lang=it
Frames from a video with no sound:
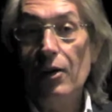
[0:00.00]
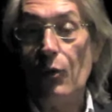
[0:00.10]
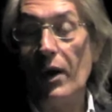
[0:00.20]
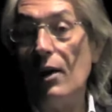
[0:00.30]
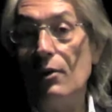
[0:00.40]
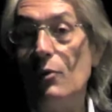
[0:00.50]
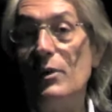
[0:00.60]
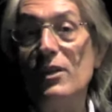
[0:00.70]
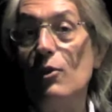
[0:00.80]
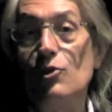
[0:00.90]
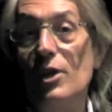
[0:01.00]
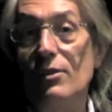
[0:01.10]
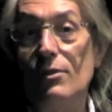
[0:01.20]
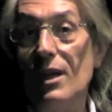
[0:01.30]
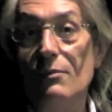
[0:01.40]
Qual è allora quindi
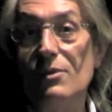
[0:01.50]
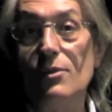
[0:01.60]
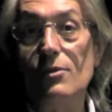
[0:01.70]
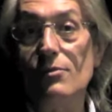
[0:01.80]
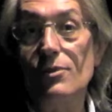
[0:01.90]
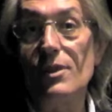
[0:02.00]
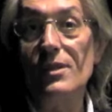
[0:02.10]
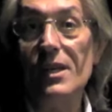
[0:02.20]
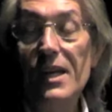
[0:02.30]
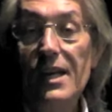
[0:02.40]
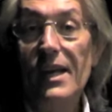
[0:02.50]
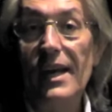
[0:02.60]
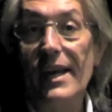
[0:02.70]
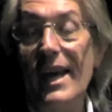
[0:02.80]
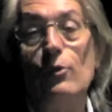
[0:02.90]
l'oggetto della questione giustizia?
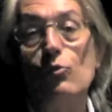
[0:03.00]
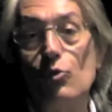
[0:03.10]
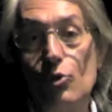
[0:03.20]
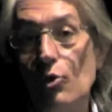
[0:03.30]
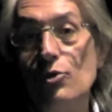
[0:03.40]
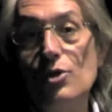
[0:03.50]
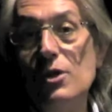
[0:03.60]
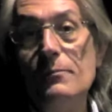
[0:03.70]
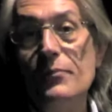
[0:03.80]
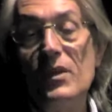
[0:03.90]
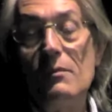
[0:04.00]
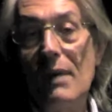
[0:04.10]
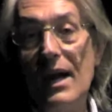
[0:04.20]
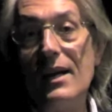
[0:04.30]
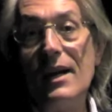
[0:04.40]
E che a tutt'oggi
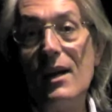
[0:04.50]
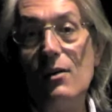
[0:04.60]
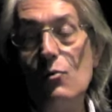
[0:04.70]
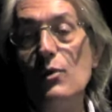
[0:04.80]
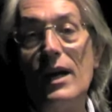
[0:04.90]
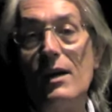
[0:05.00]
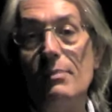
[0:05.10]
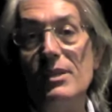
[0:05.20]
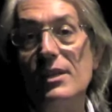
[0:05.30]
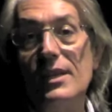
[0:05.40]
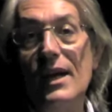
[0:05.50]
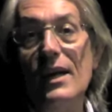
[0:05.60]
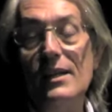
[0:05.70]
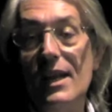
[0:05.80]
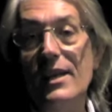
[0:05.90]
manca una
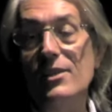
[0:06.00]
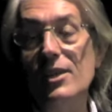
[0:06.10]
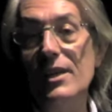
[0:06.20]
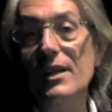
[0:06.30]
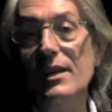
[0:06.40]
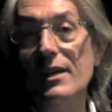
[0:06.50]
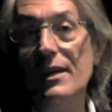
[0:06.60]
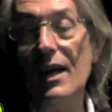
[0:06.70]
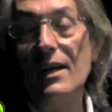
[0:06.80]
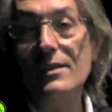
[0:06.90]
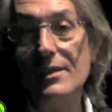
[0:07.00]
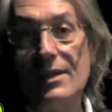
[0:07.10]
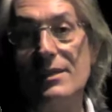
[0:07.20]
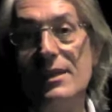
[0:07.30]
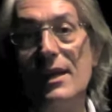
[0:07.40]
capacità di leggere la
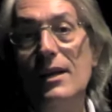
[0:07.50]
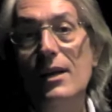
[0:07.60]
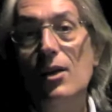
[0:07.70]
stessa